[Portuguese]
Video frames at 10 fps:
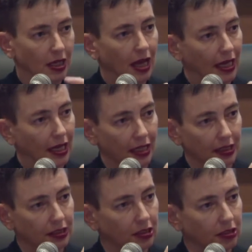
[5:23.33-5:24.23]

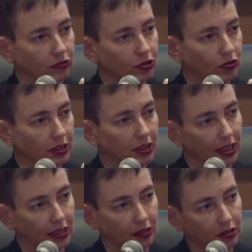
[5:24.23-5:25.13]
Aquelas instituições que
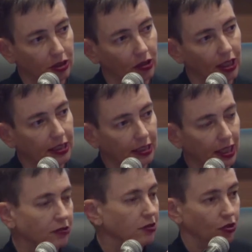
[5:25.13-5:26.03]
ainda não se
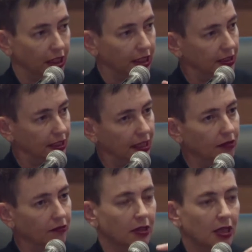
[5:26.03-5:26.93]
organizaram, se
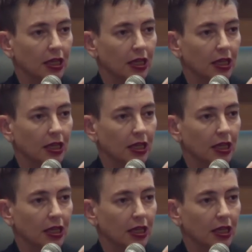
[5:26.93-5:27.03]
organizarão,